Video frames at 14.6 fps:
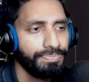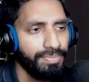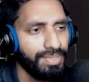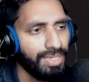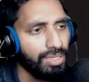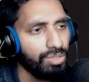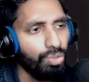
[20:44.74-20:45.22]

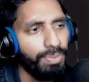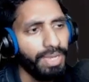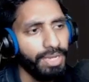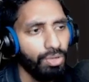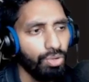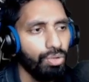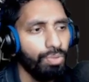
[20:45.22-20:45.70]
তবে
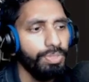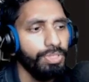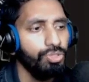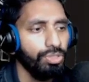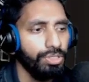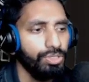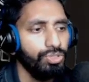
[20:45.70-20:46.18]
এইরকমই
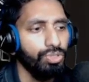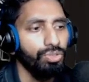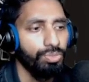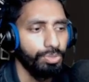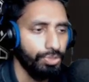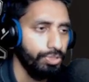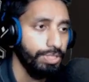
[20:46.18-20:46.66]
যথেষ্ট তুমি
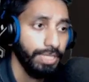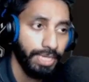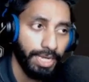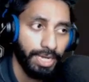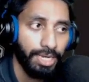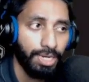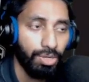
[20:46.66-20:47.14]
যদি
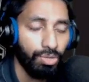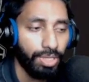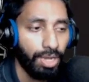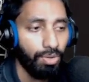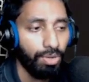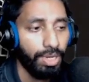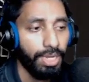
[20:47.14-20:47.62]
সিঙ্গেল খেলো
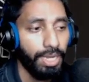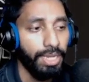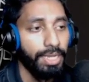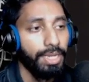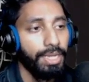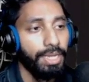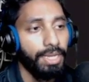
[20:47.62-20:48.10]
তাহলে
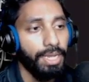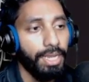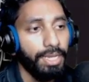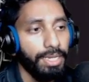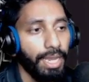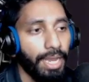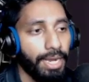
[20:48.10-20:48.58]
এই
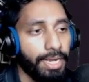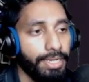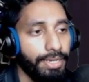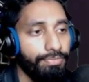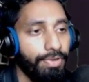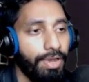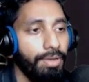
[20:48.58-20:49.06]
একটা
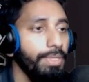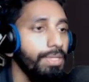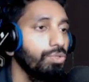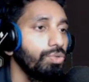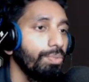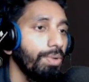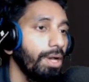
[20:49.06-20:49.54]
ফার্মেই
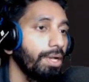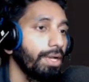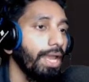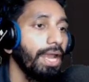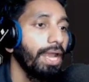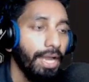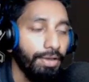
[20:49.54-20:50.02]
তোমার
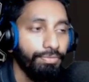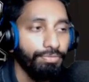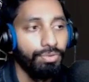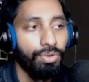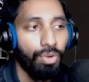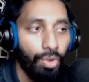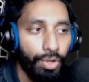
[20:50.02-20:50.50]
এনাফ
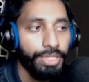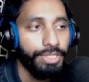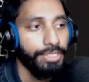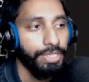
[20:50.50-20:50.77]
হয়ে যাবে